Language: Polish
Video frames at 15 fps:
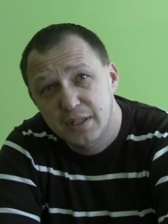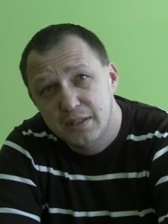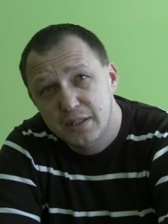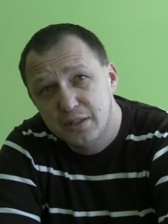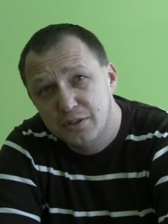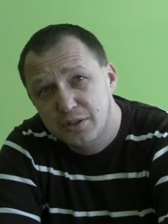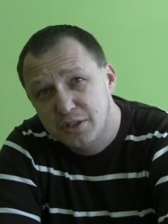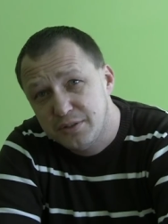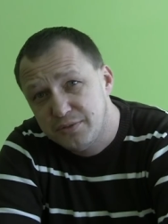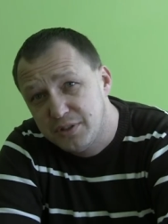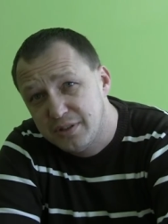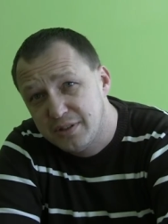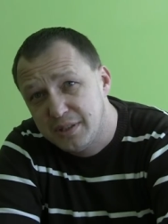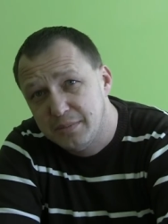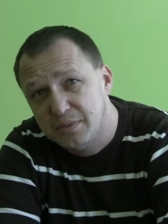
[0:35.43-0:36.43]
Tego życzę
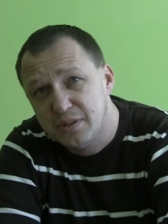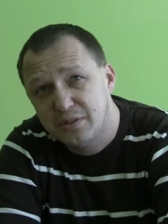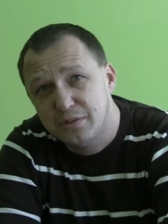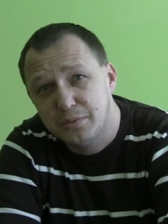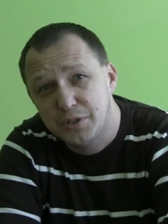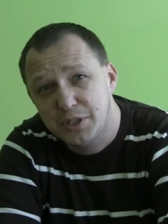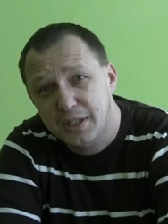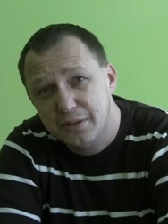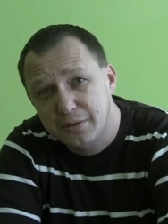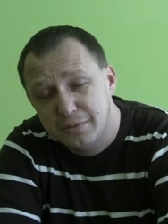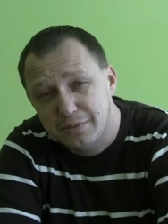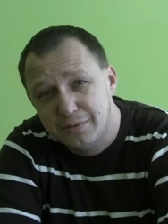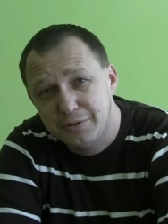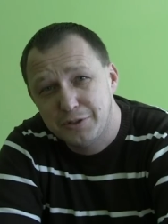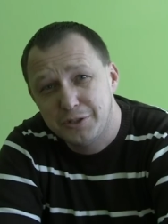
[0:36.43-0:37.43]
wszystkim
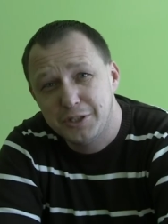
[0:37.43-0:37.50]
subszczanom,